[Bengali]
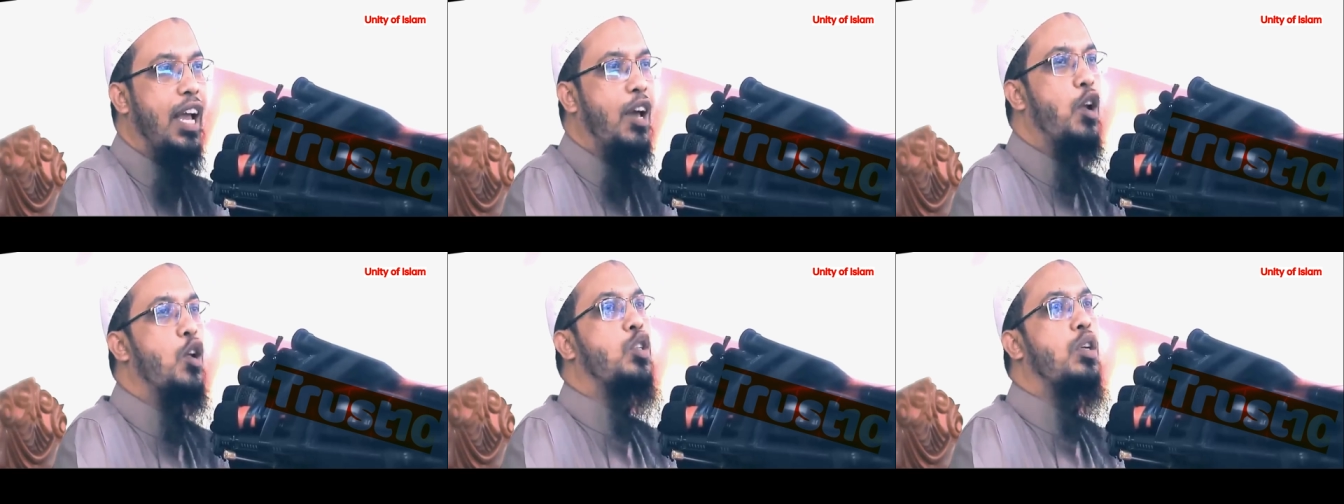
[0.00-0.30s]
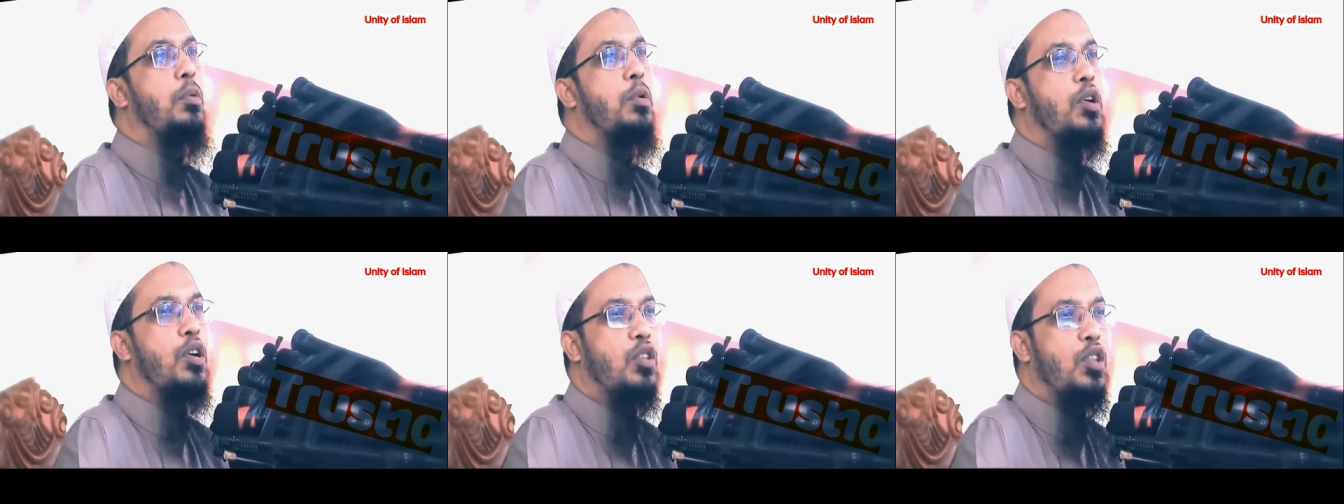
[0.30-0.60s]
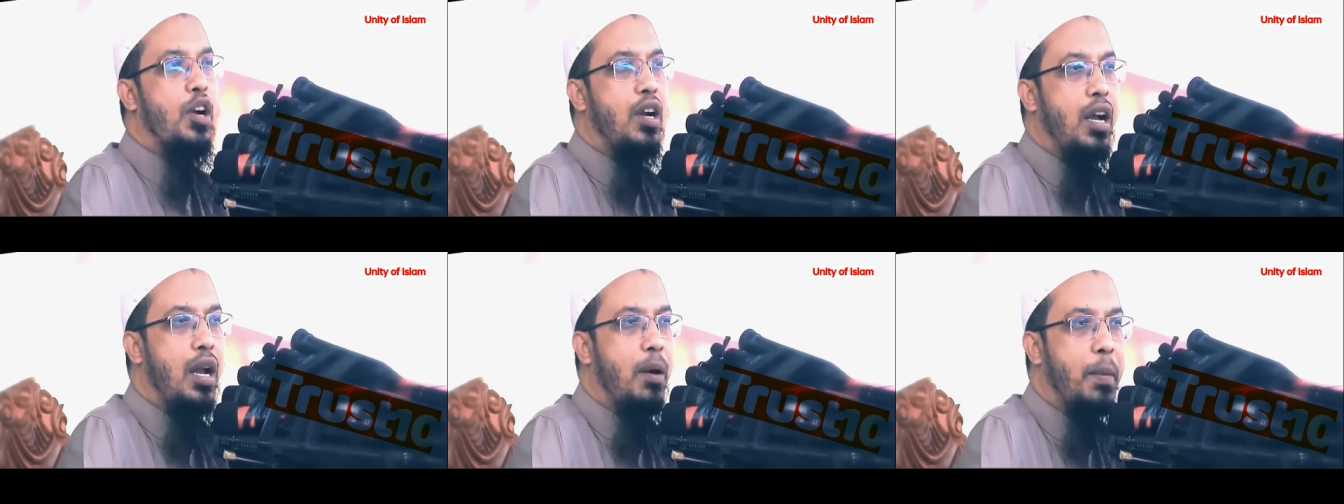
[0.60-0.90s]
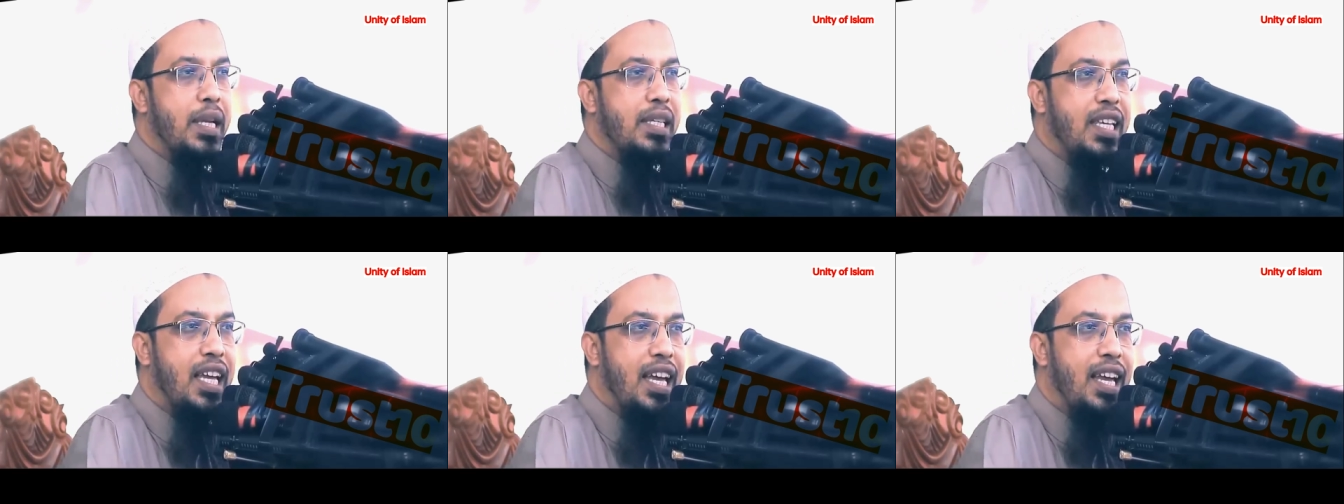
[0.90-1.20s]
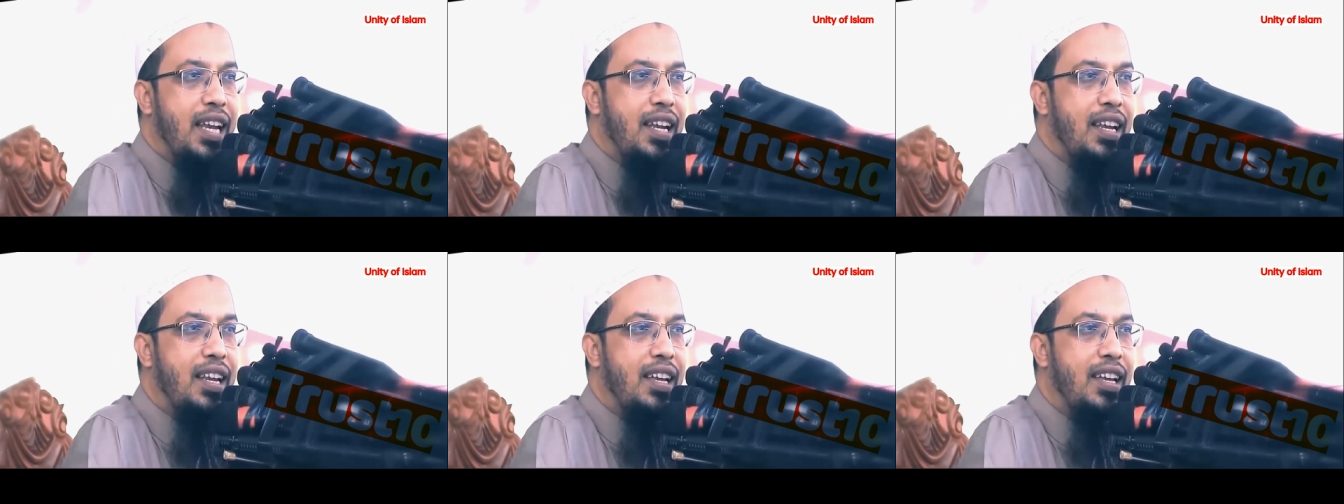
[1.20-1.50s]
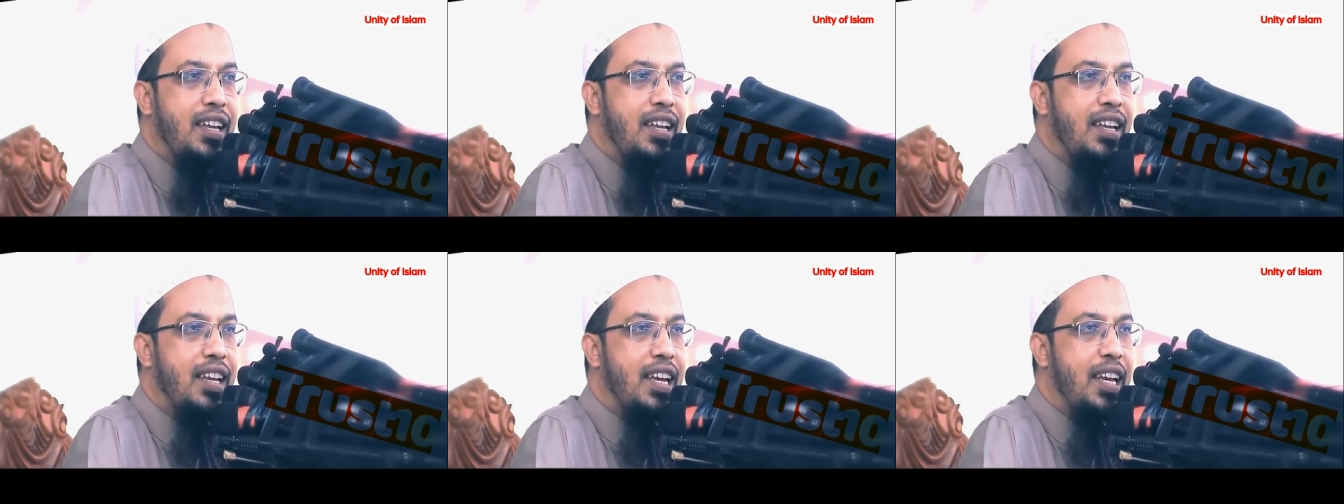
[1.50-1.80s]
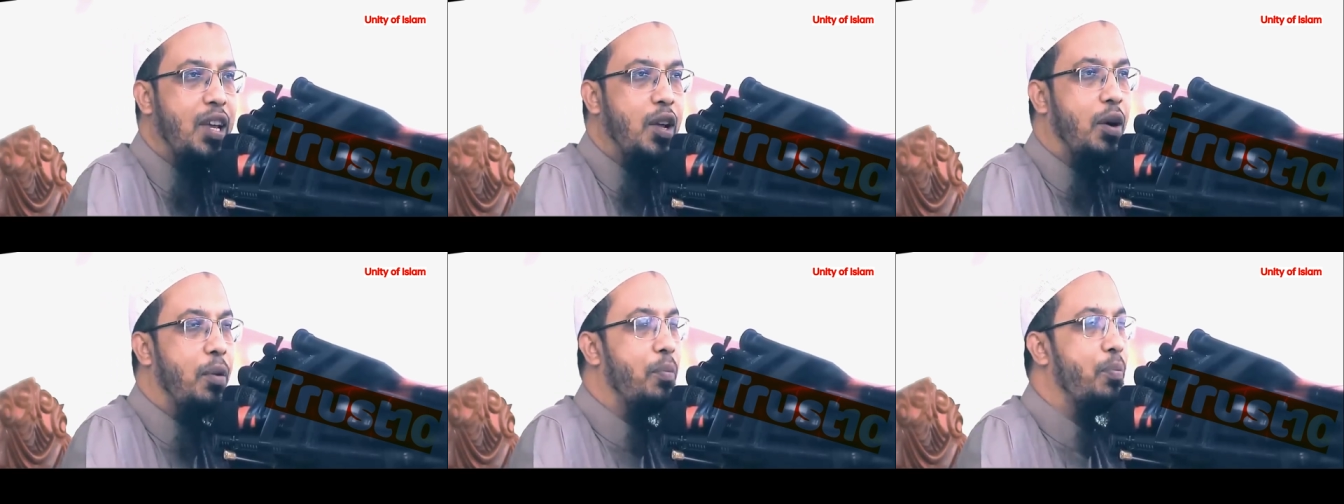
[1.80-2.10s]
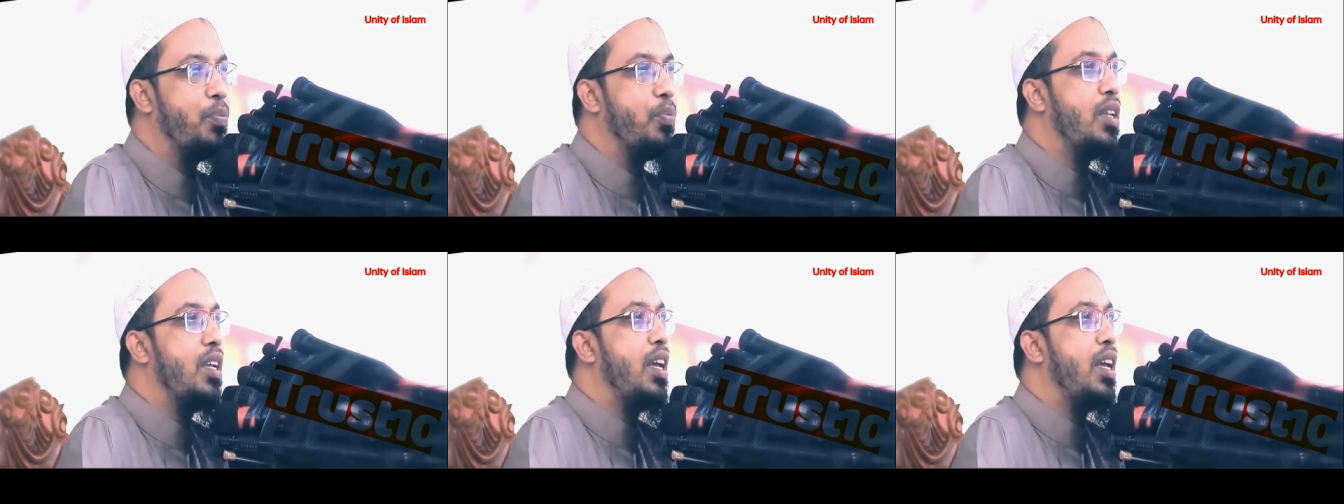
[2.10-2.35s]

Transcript: এগুলো সবে কদর নামাজের নিয়ম